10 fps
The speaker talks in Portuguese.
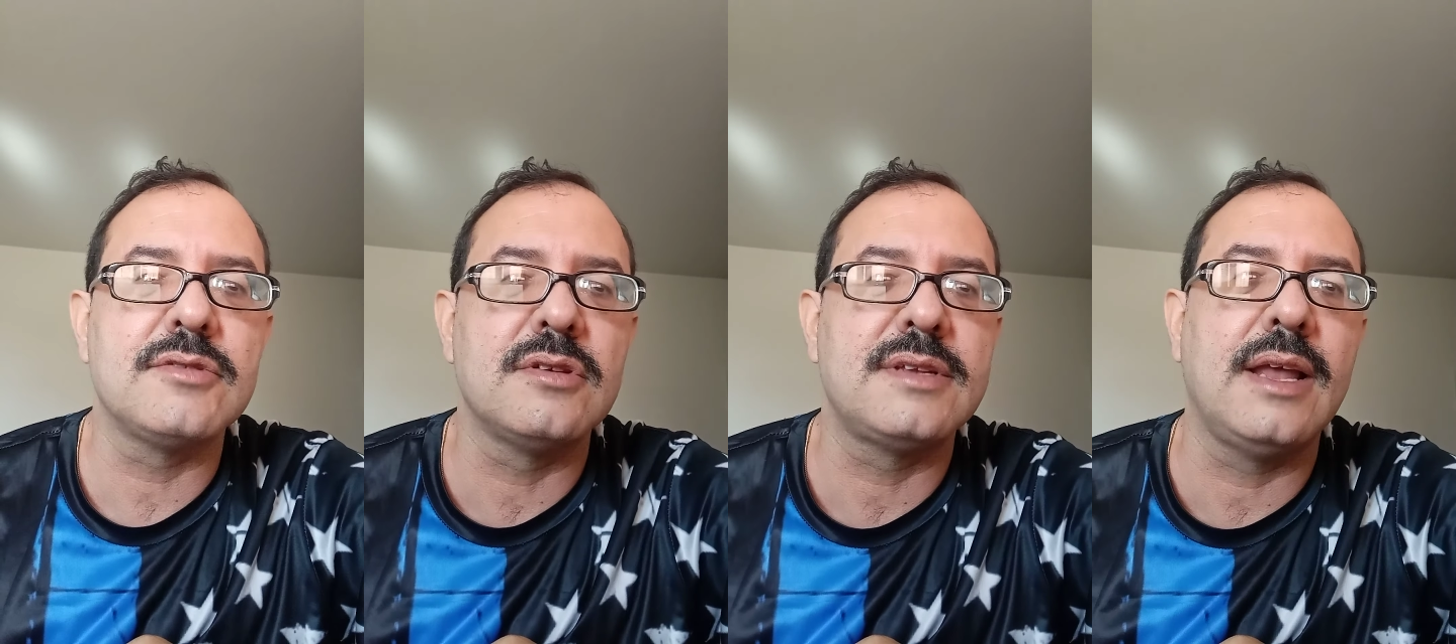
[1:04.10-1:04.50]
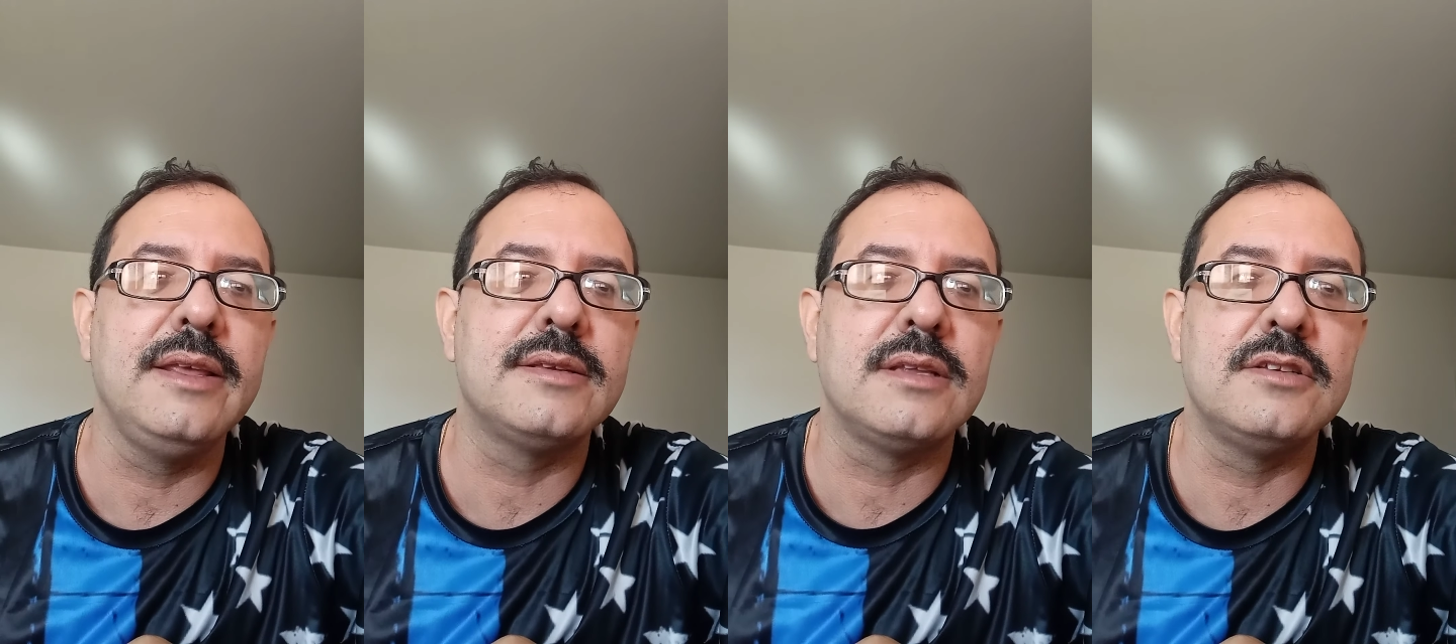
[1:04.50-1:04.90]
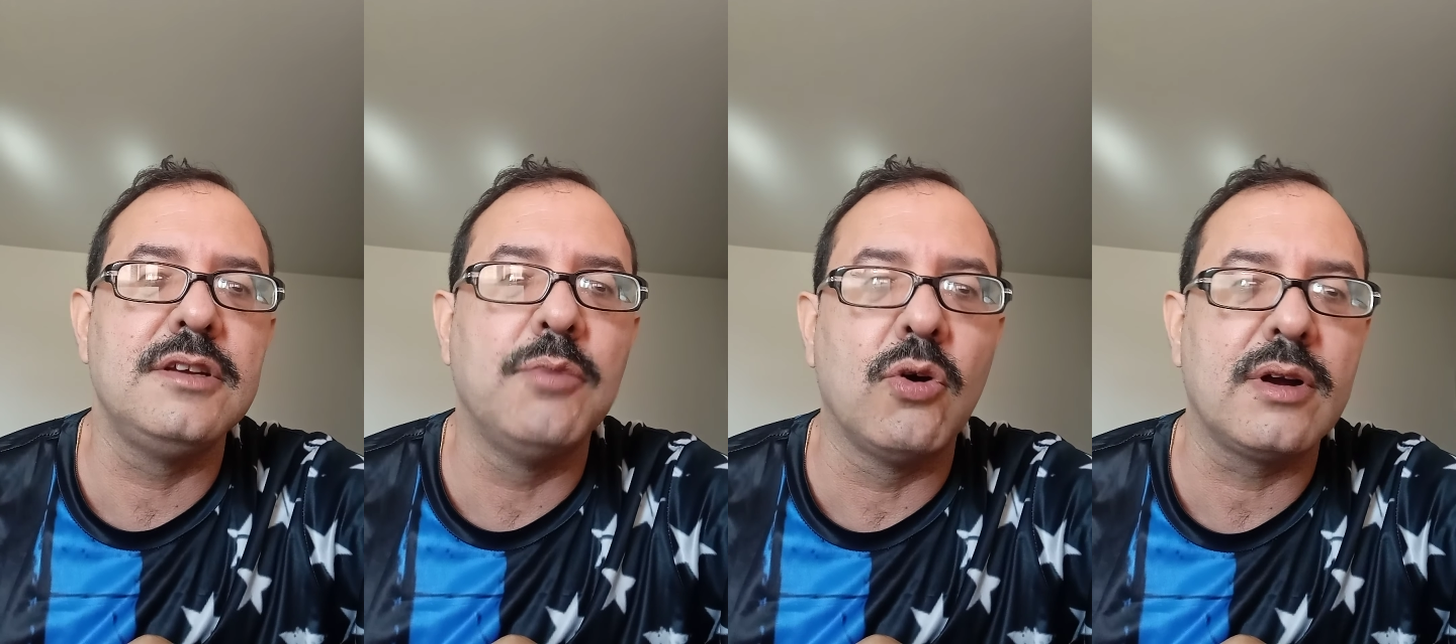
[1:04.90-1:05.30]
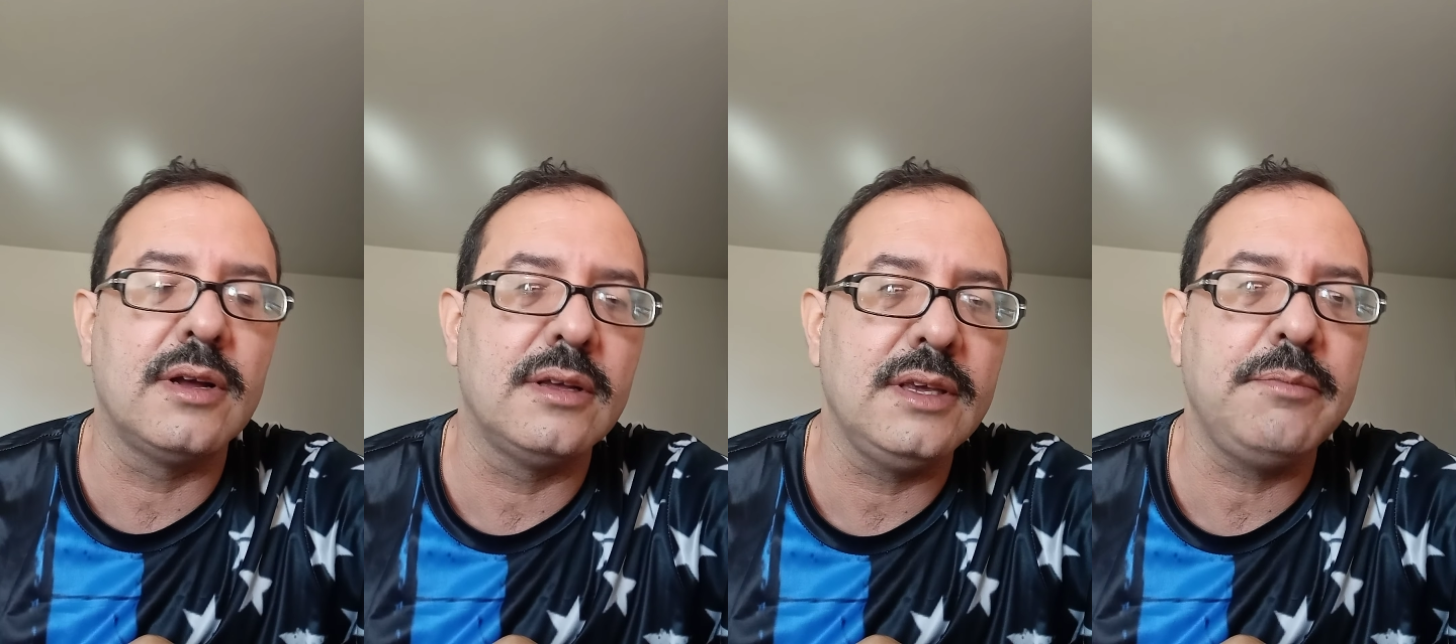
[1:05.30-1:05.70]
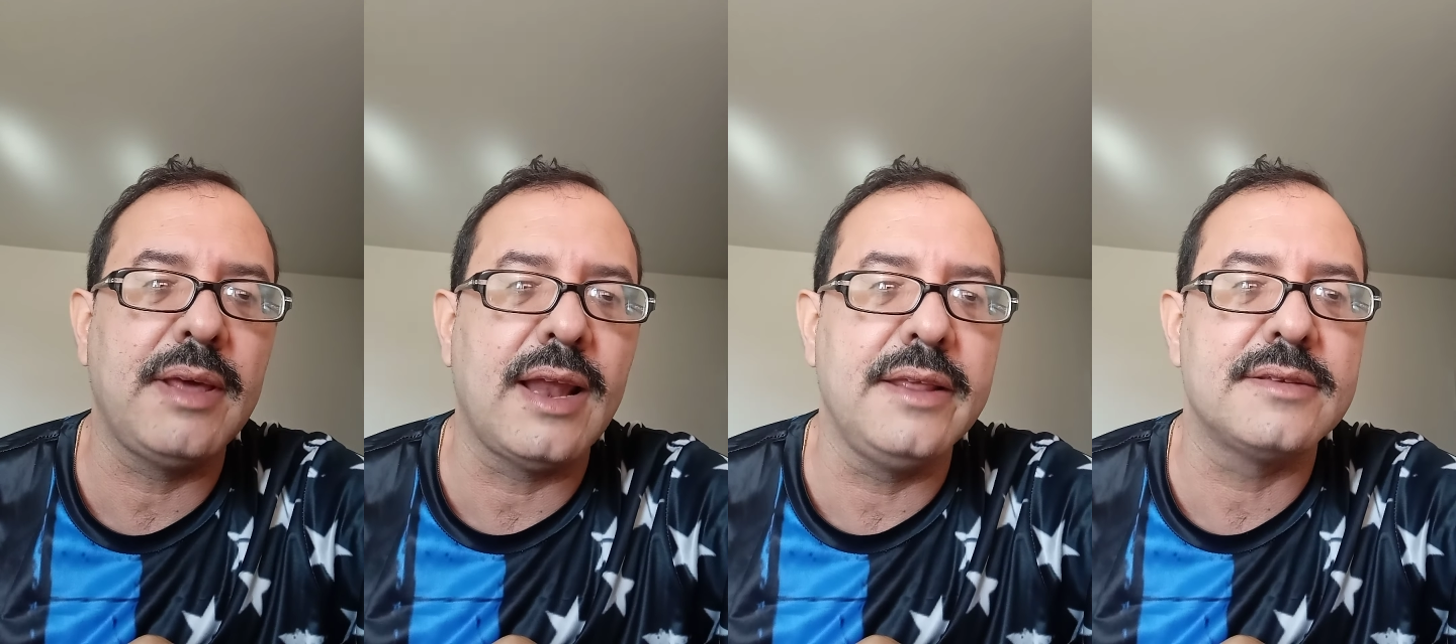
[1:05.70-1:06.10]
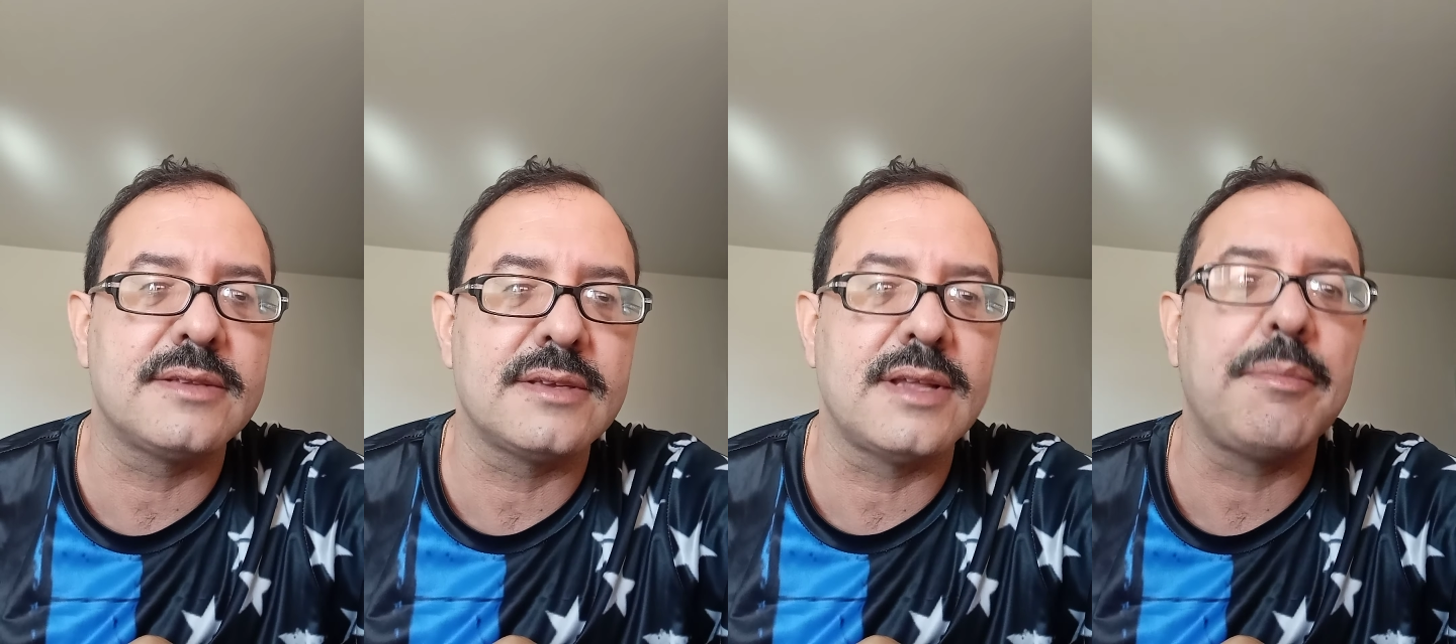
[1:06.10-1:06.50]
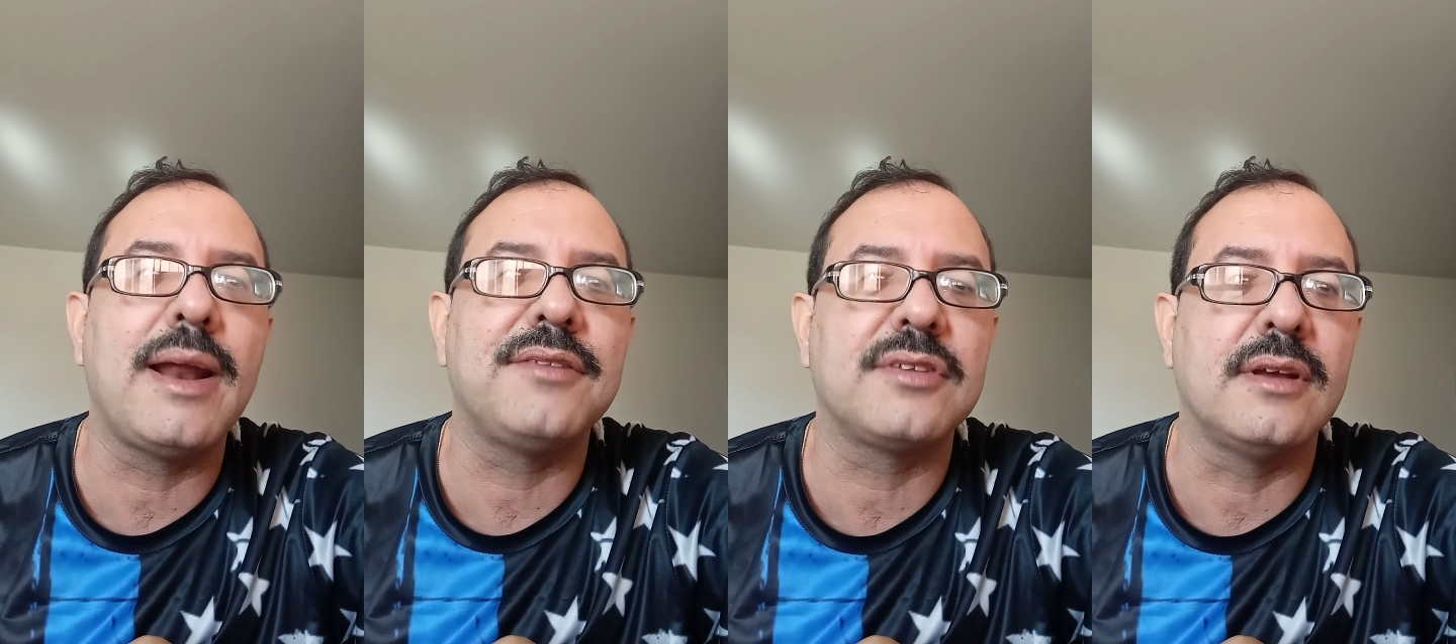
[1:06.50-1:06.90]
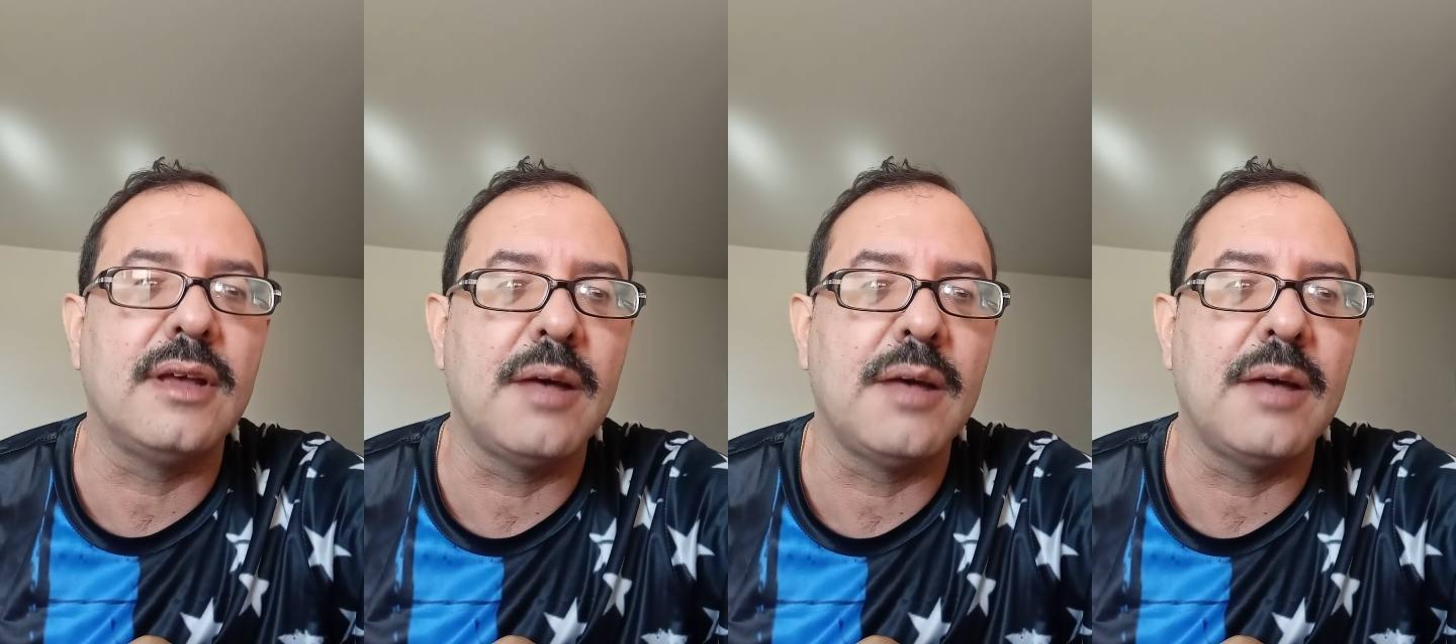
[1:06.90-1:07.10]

socialistas de boca, imperialistas na prática.